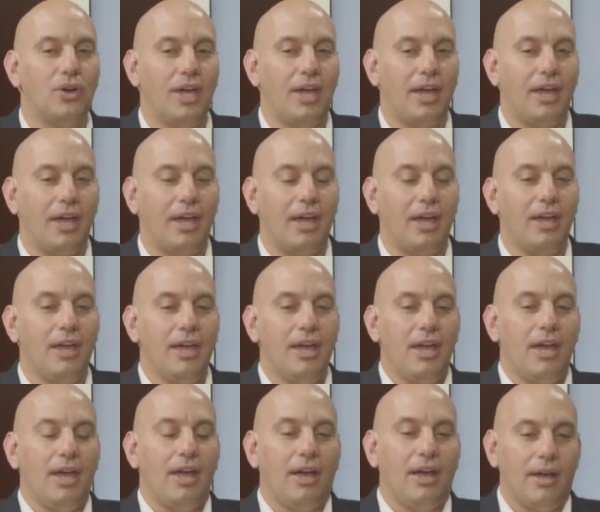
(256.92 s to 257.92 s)
إيه،
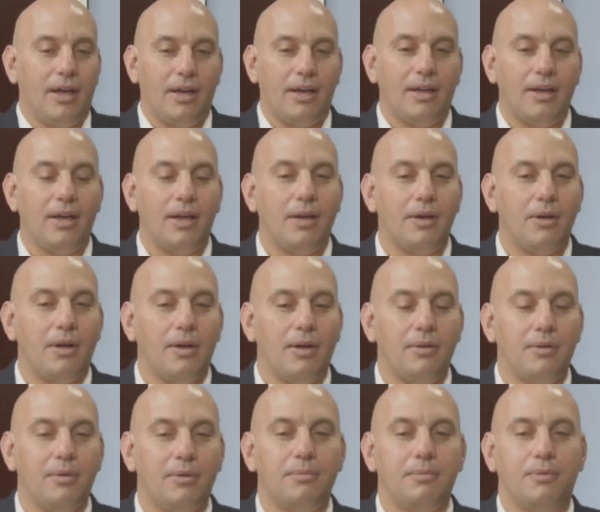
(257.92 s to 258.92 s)
إيه،
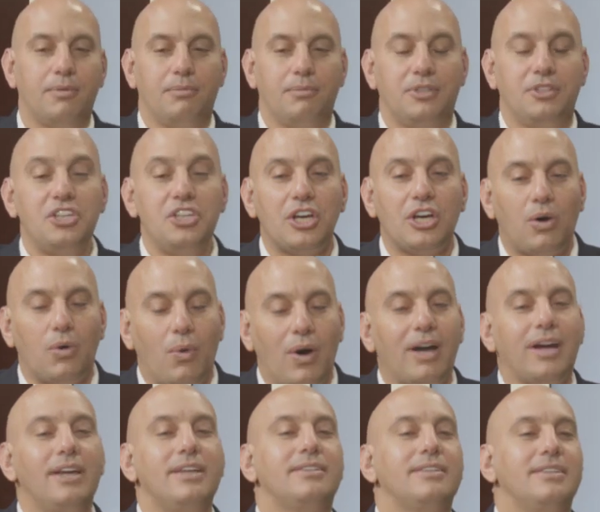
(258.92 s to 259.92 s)
إيه، بضيق
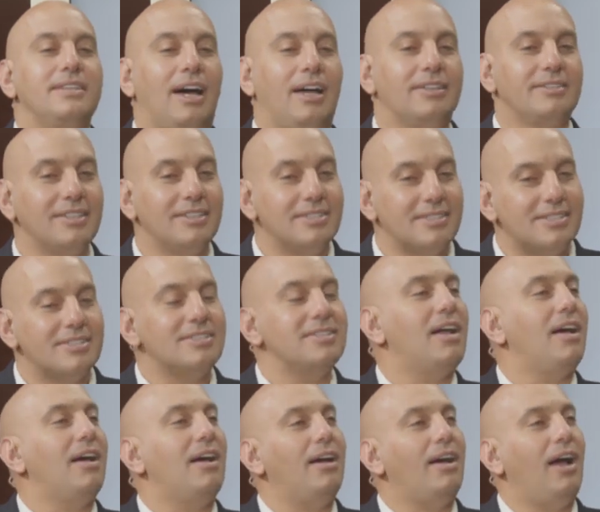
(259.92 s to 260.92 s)
وقت انها
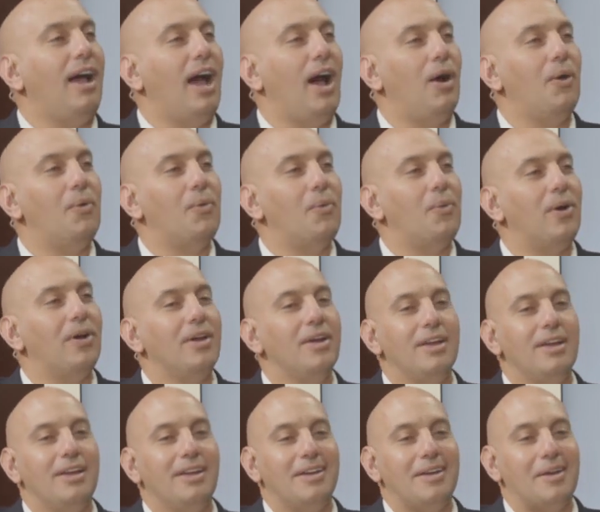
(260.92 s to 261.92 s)
تصنع او
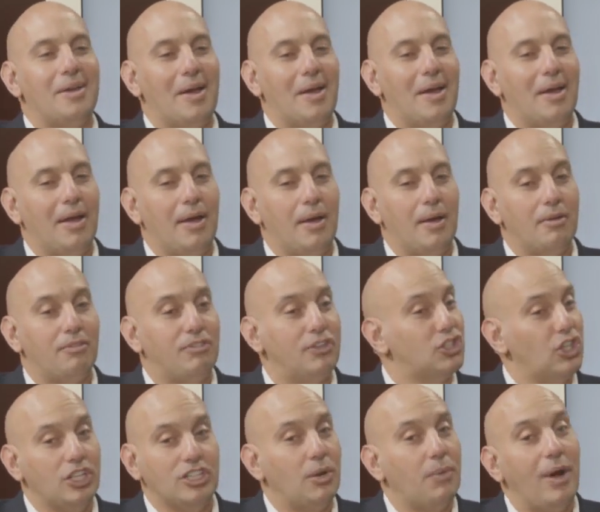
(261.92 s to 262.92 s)

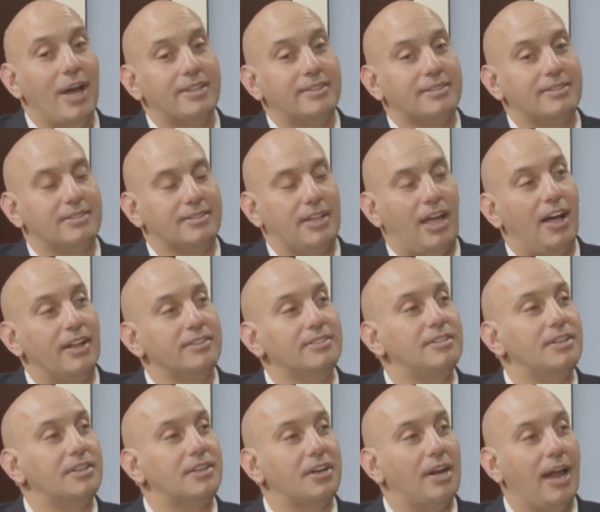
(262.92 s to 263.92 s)
فيش عندها وقت
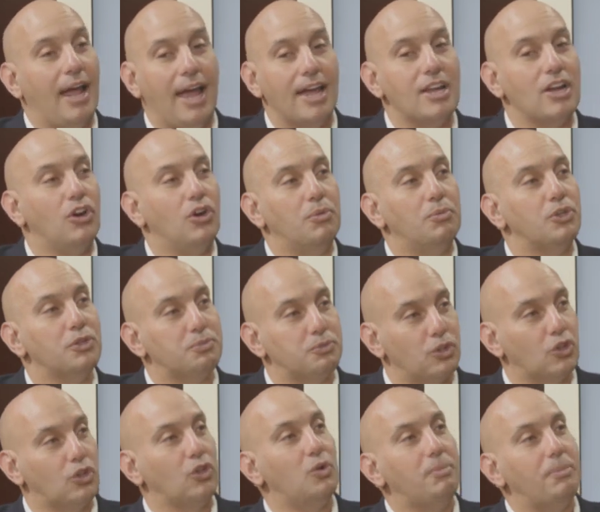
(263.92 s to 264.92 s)
تحضر هاي الامور
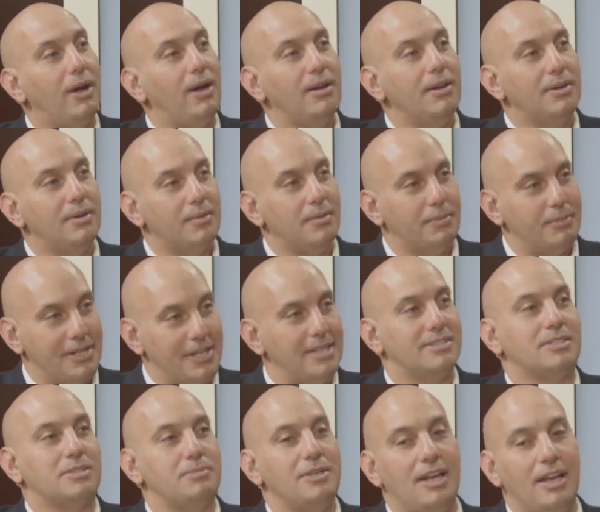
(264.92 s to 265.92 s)
بتطلبها من
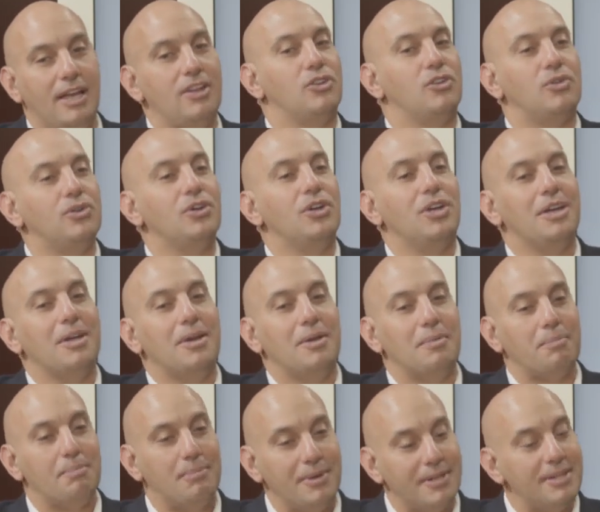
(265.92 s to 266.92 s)
ياسمين لانه
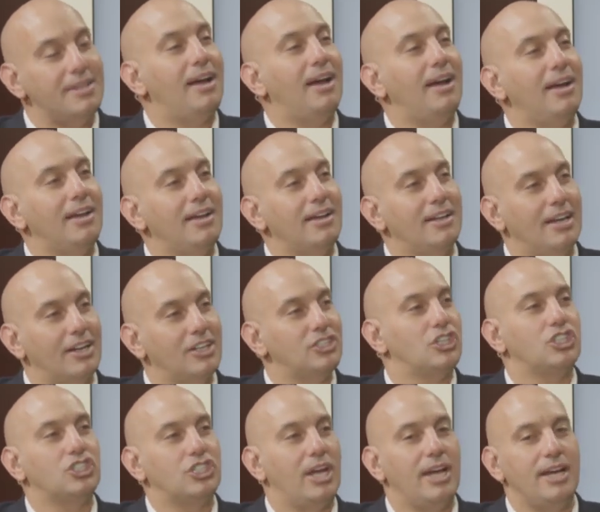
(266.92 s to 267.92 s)
بدها
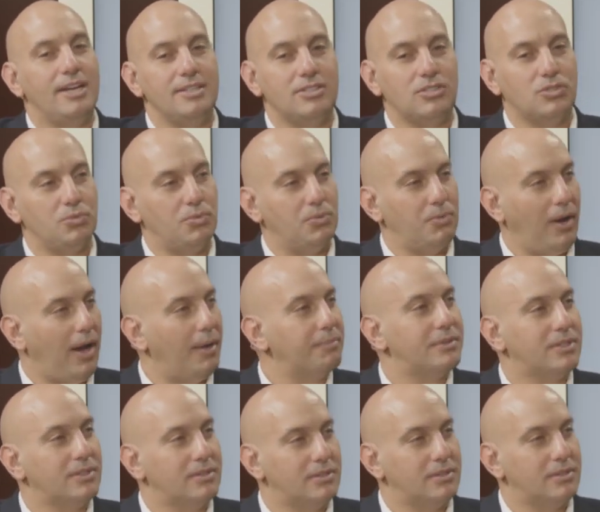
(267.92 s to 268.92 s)
الاشي جاهز وعم
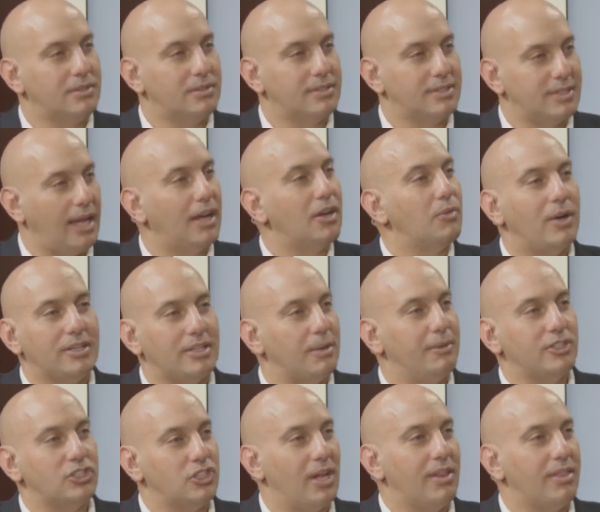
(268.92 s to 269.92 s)
تستغل وقتها
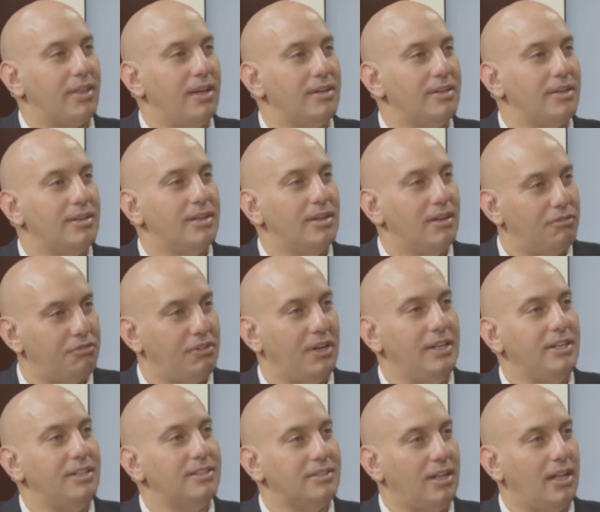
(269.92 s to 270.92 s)
باشياء ثانيه في
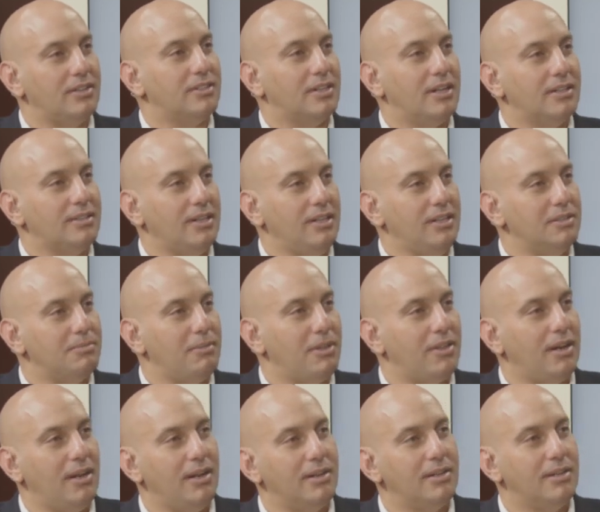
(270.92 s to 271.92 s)
العيد تحضيرات العيد
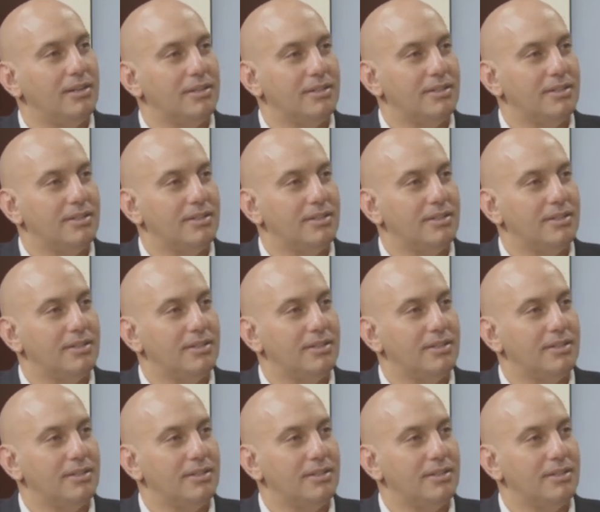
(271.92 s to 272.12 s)
مثلا احدى